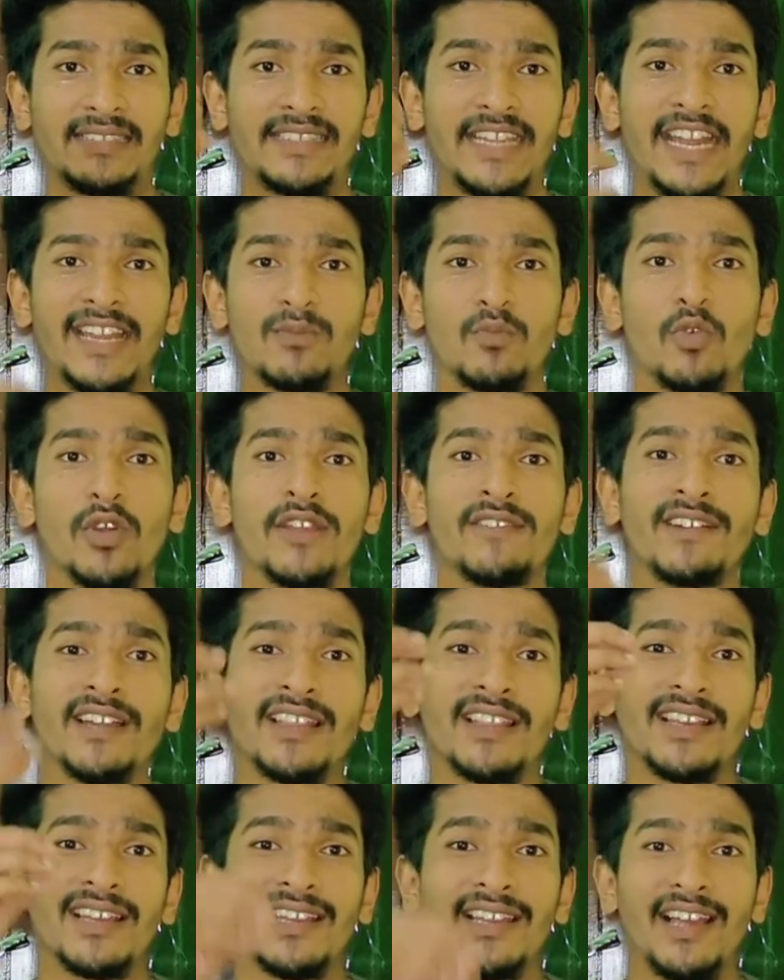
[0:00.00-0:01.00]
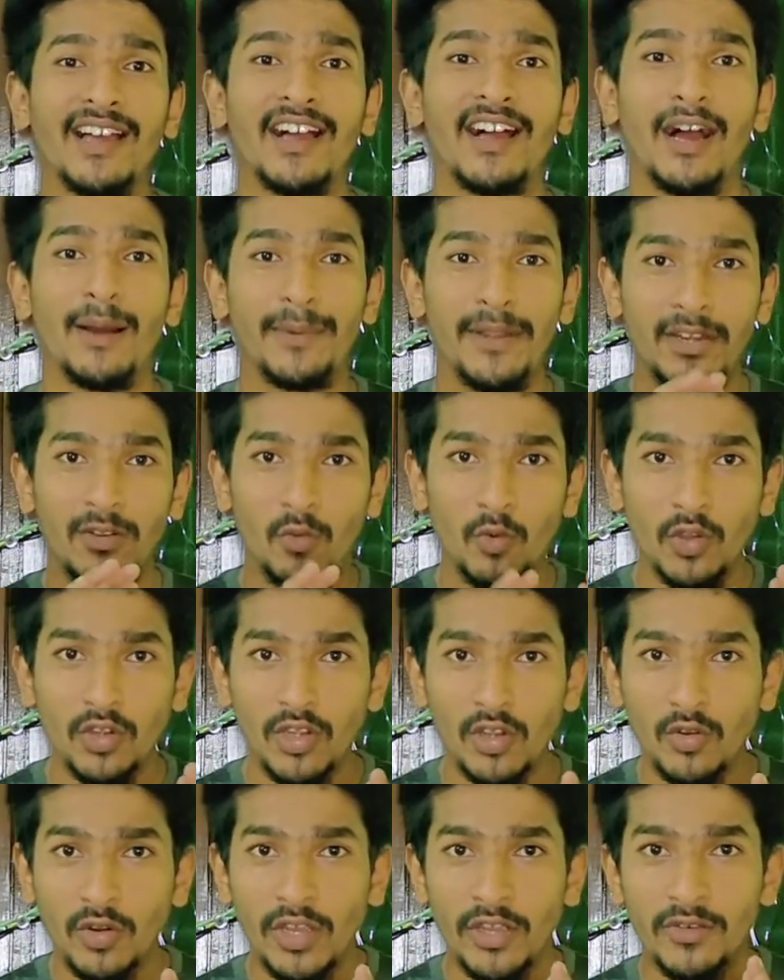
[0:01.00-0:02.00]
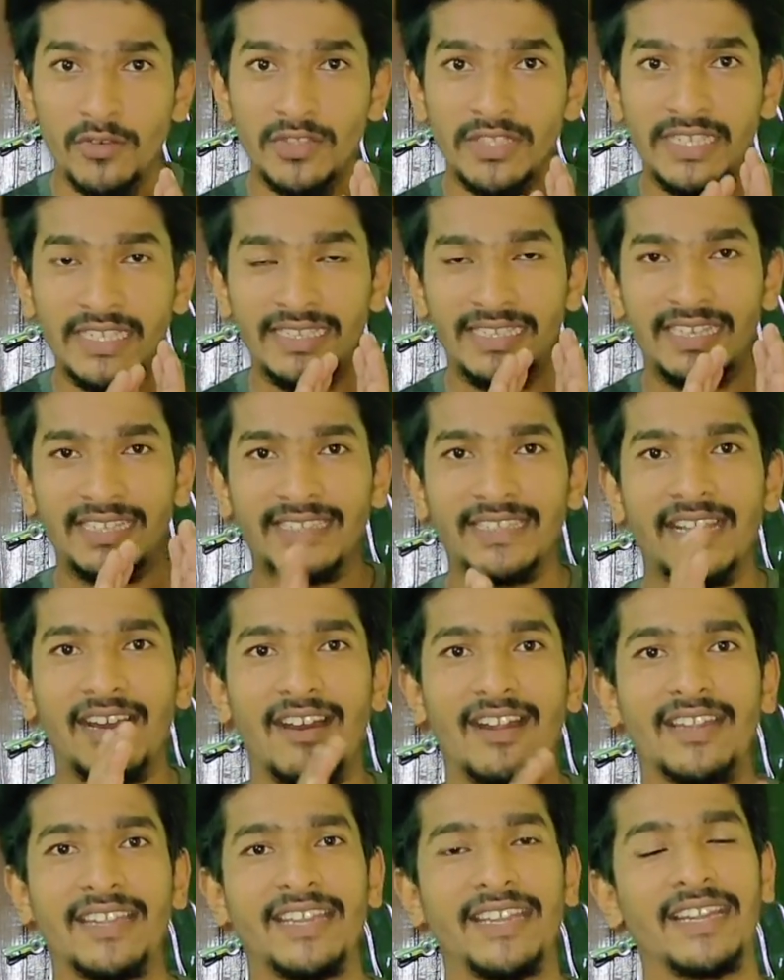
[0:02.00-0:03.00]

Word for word: அந்த ஸ்டேட் முடிவெடுத்துக்கலாம் அப்படின்னு கொடுக்கக்கூடிய ஒரு விஷயம் தான் இந்த